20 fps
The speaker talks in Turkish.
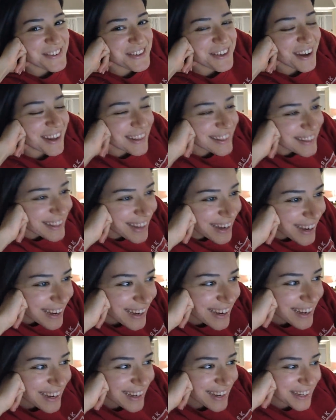şu anda.
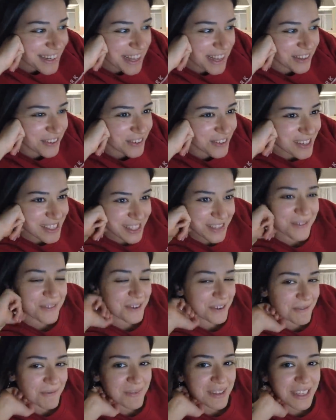Netflix'e
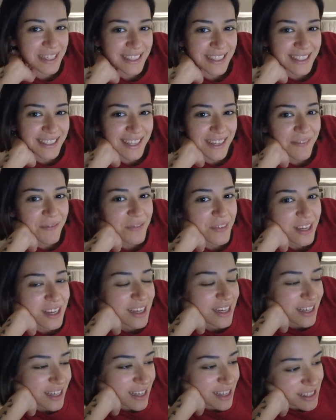bugün bir Nisan.
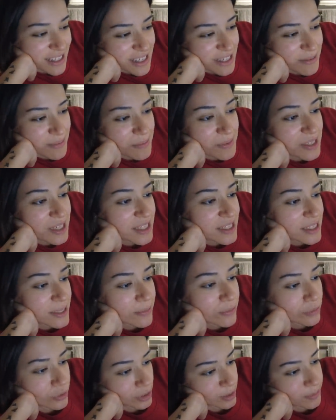Neyse şimdi bir şey
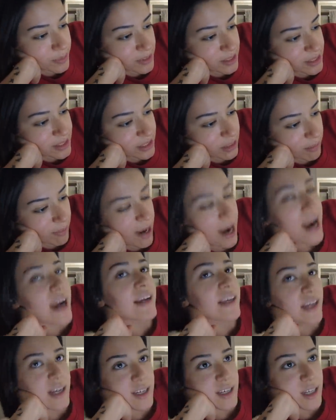izleyip uyuyup yarın sabah
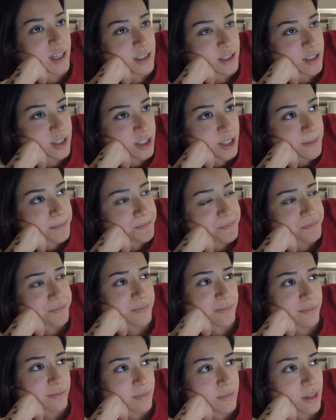erken kalkacağım
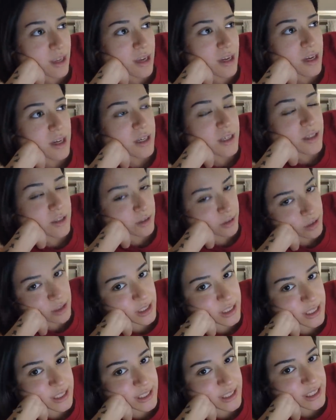
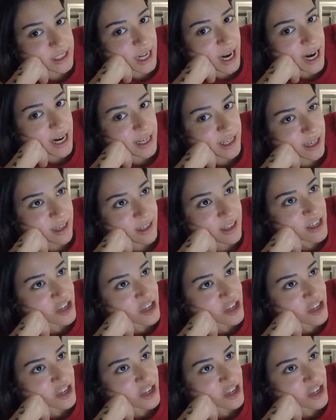yarın işte erken